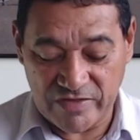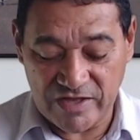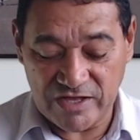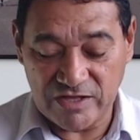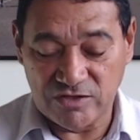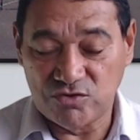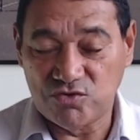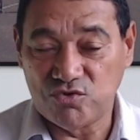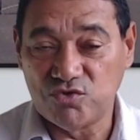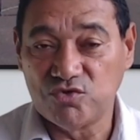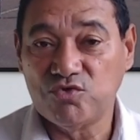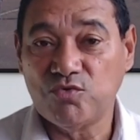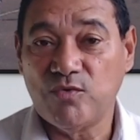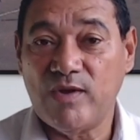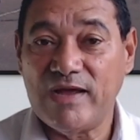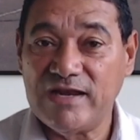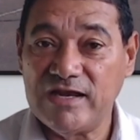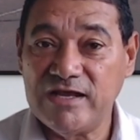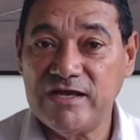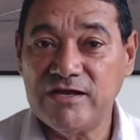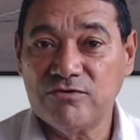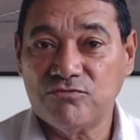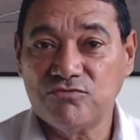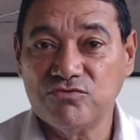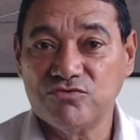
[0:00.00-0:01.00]
dentro do
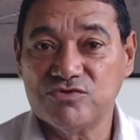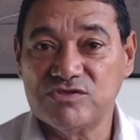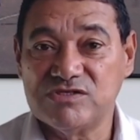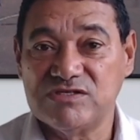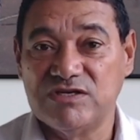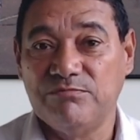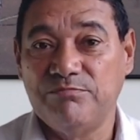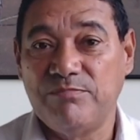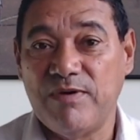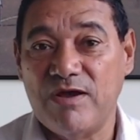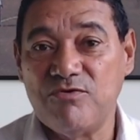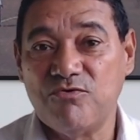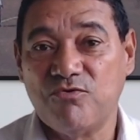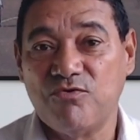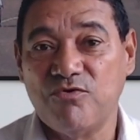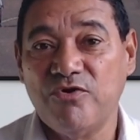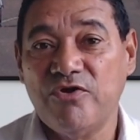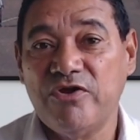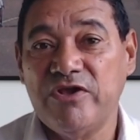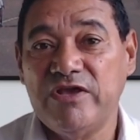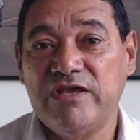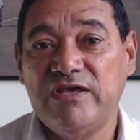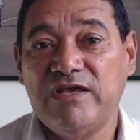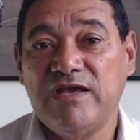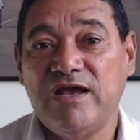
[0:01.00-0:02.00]
elenco do Sampaio
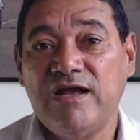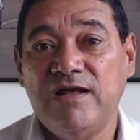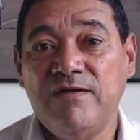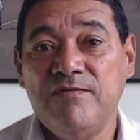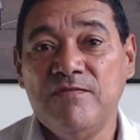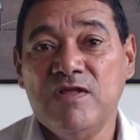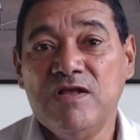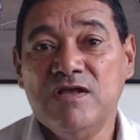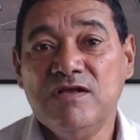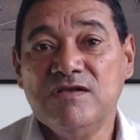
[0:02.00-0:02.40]
Correia,